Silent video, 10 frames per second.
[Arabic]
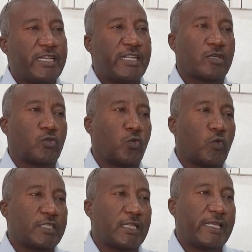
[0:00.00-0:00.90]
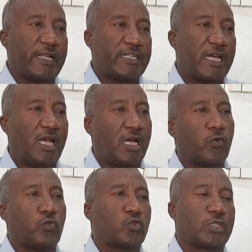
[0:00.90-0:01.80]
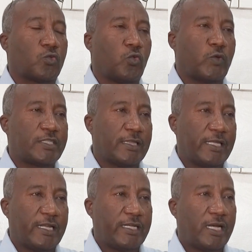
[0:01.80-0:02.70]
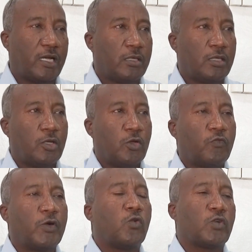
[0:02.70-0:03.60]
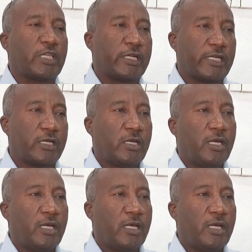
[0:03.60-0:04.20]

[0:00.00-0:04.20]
انك تقول وصلت النجاح او نقطه تقول وصلت النجاح فهو طريق